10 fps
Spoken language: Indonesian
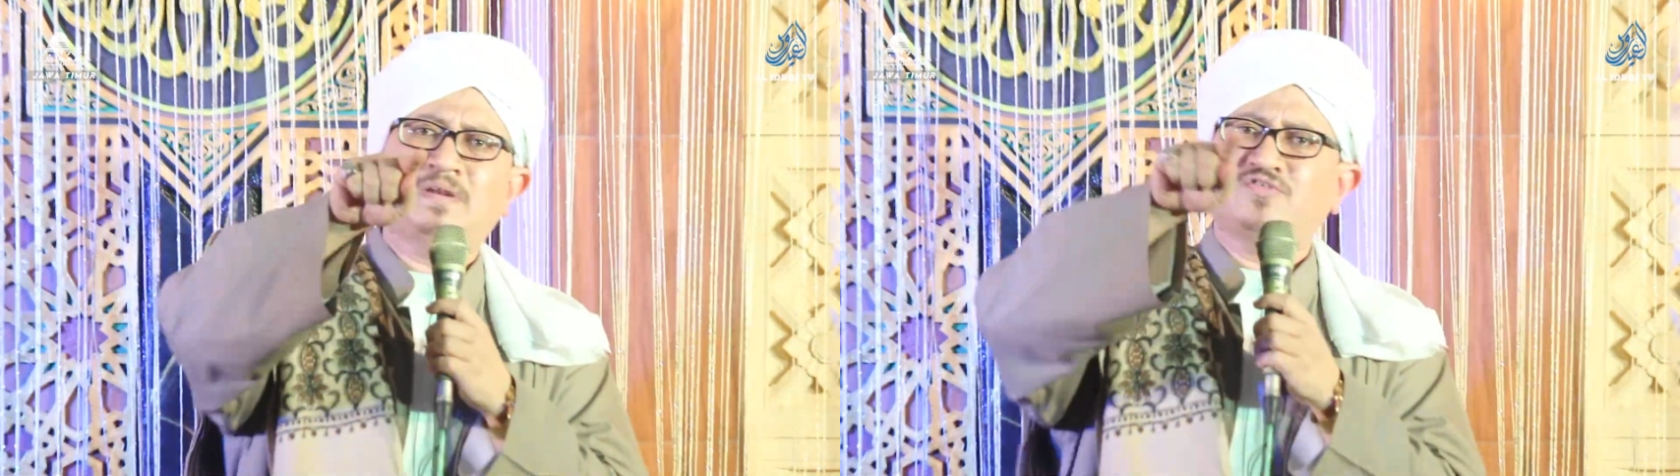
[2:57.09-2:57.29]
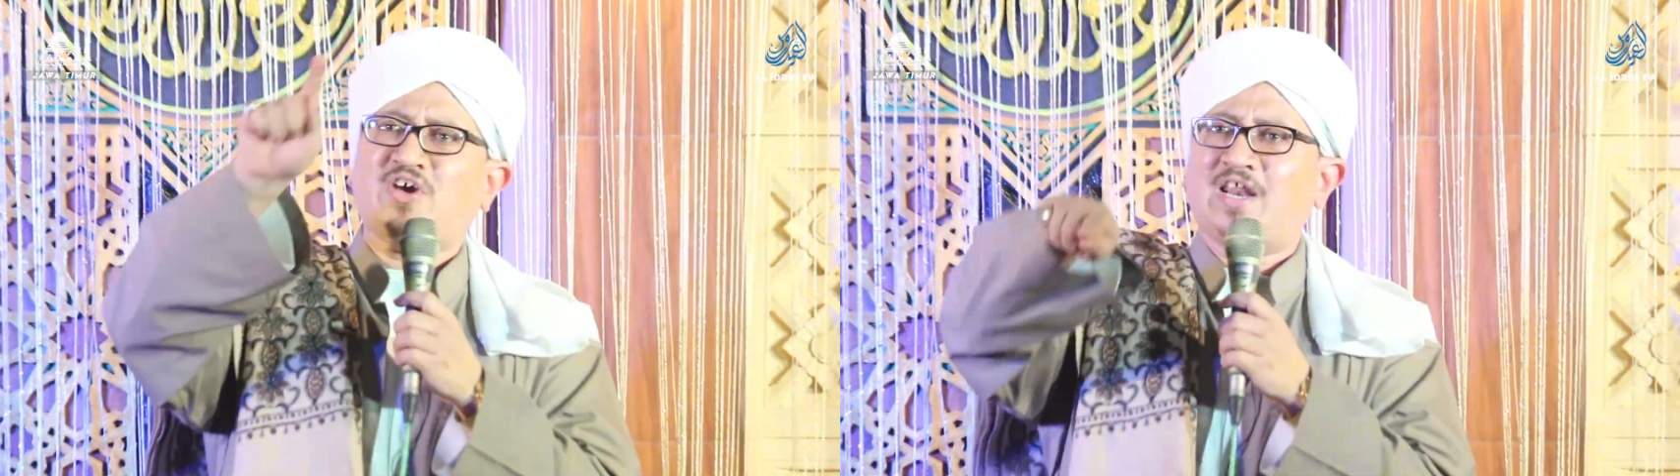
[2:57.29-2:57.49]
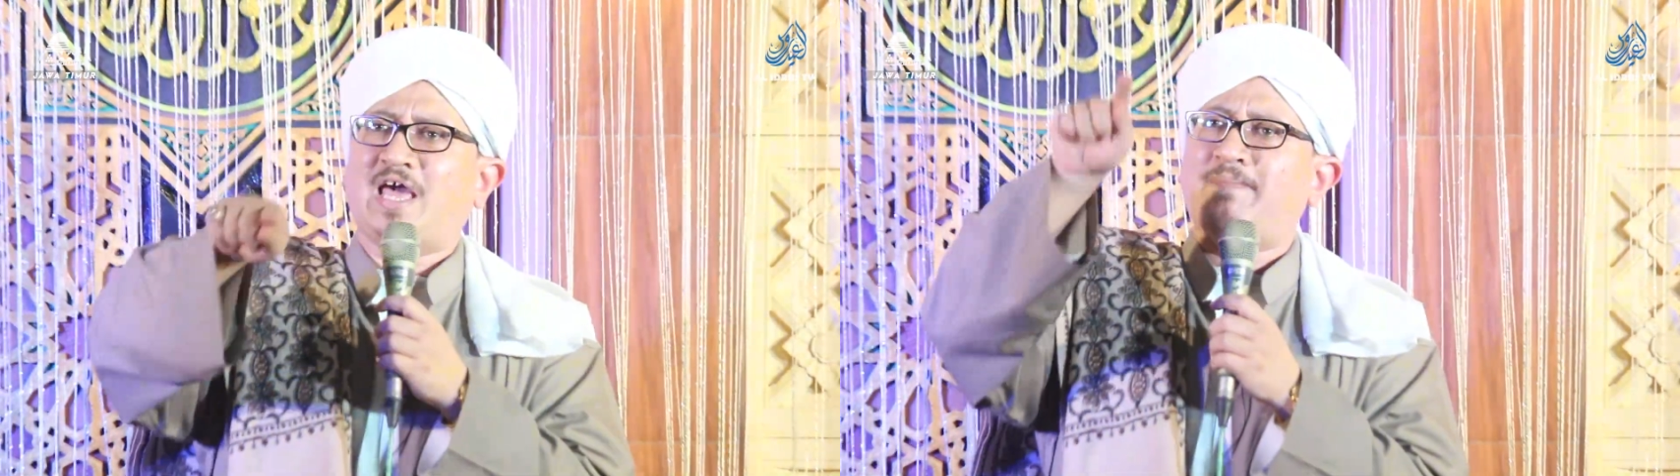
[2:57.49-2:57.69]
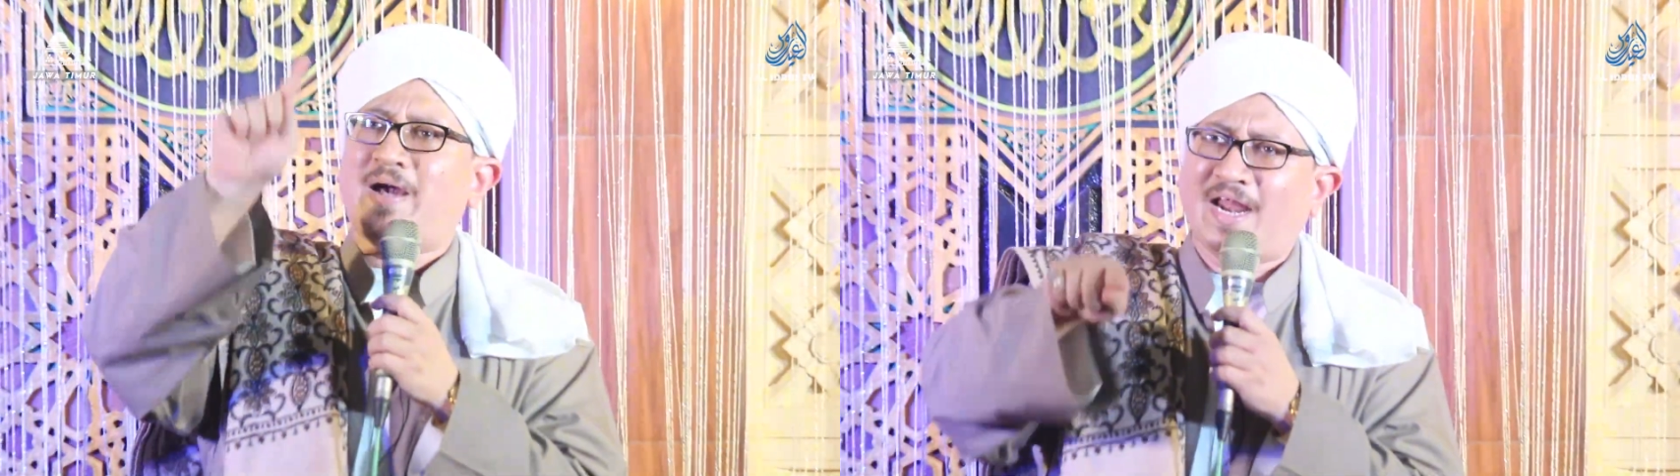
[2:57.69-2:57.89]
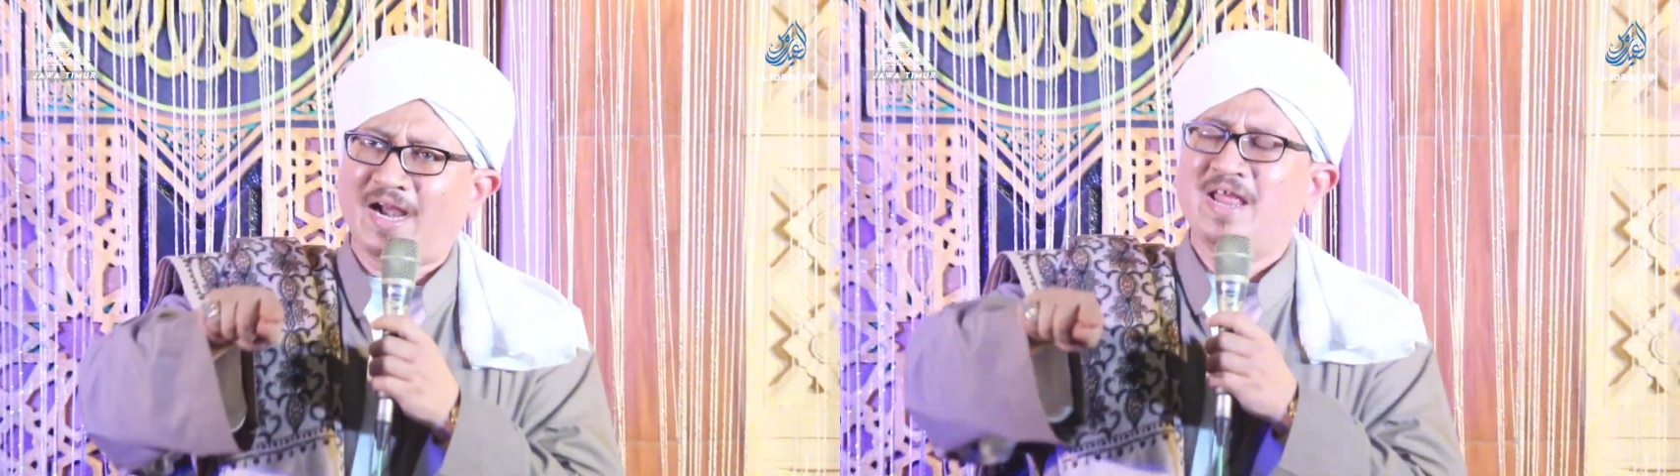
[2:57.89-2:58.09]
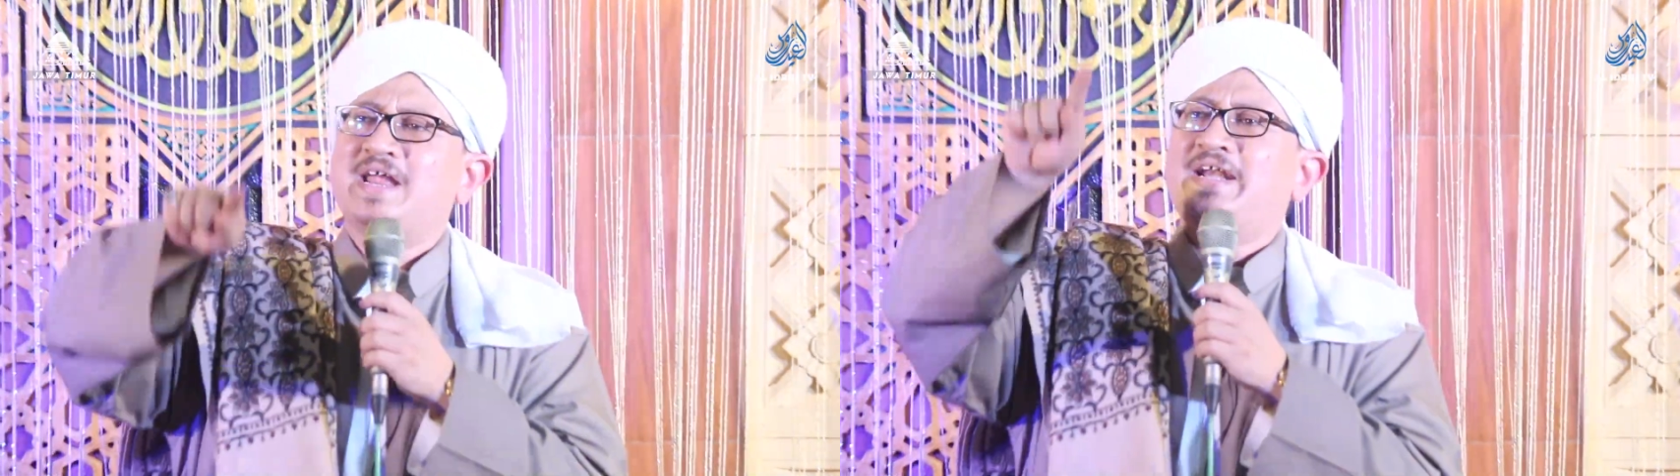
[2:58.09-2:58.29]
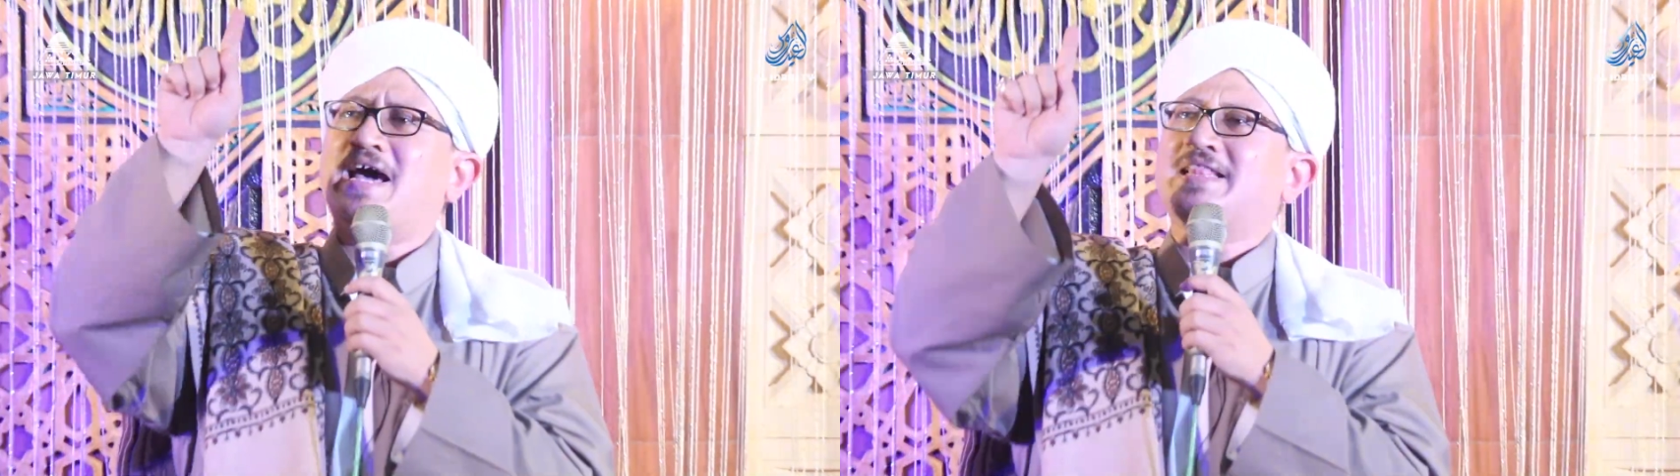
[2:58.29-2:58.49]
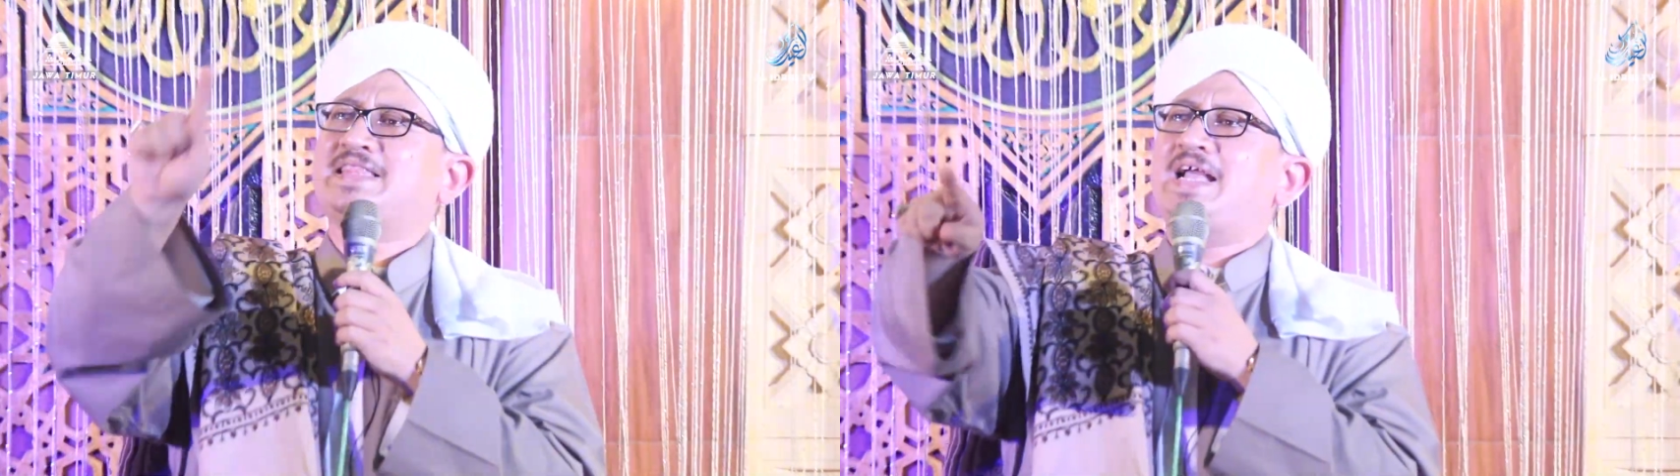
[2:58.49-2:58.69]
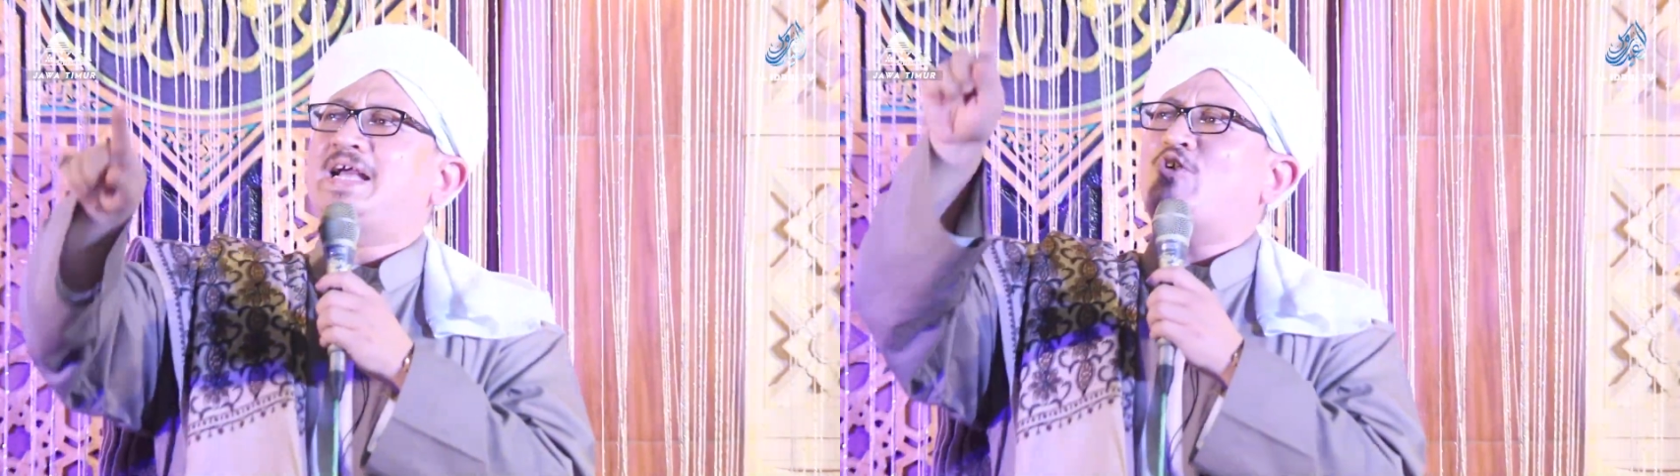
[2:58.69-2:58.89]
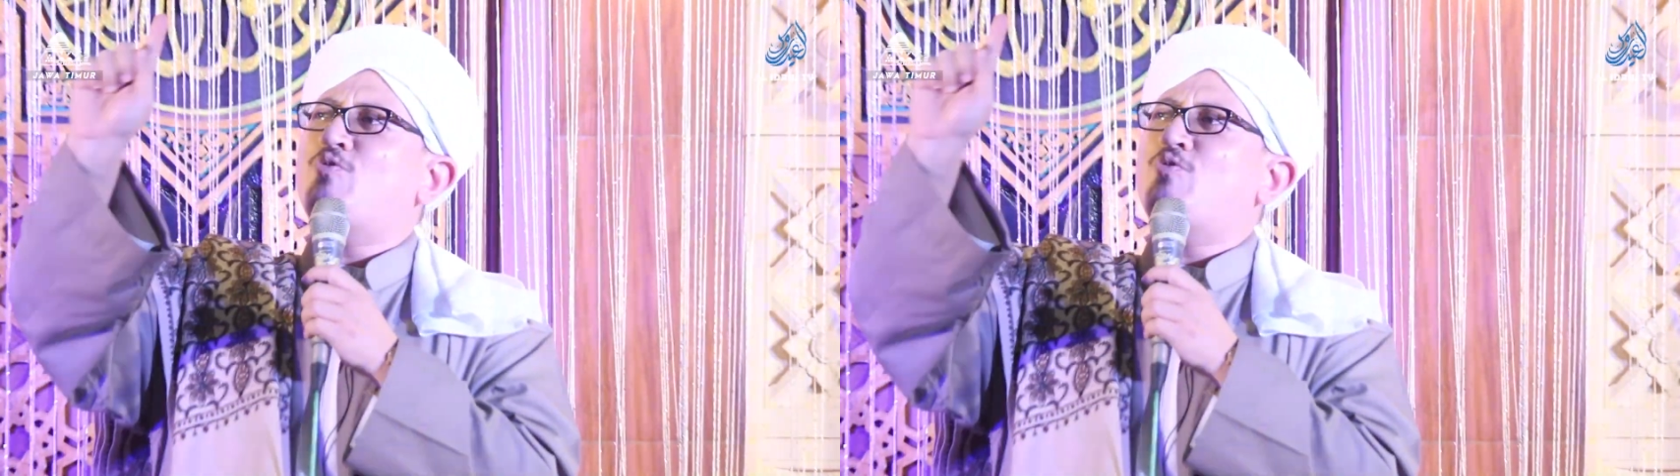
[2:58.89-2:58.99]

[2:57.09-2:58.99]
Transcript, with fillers: bin Saleh Al Bahar datang ke